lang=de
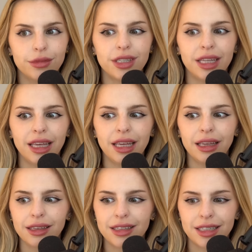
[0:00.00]

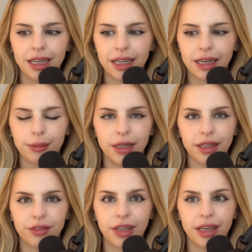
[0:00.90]
Sie sehen
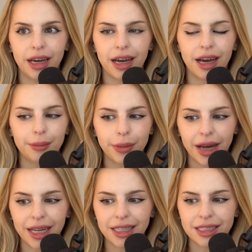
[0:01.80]
nämlich, wie er
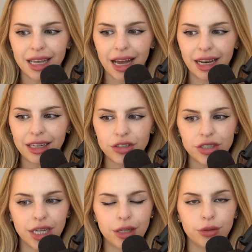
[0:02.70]
bereit ist, alles
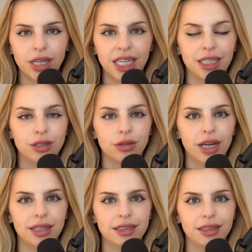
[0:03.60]
stehen und liegen zu
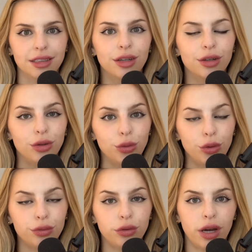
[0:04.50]
lassen,
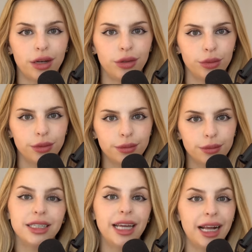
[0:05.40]
nur für Anu.
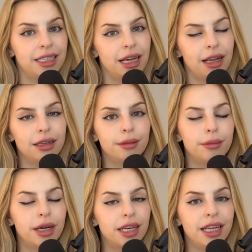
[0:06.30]
Die Eltern,
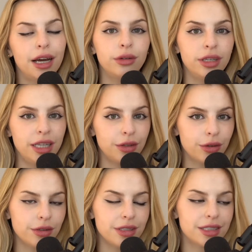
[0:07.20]
Maria und
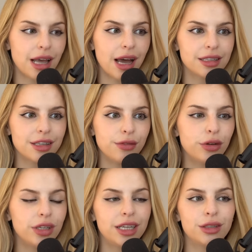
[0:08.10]
Nino, sagen, sie
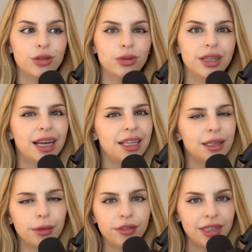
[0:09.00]
würden ihren Sohn gar
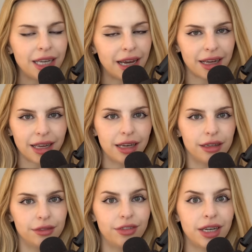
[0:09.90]
nicht mehr
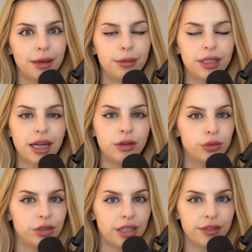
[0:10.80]
wiedererkennen, wenn er mit Anu
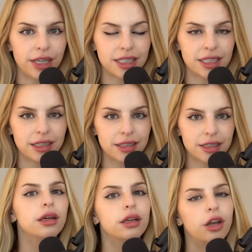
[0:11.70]
unterwegs ist.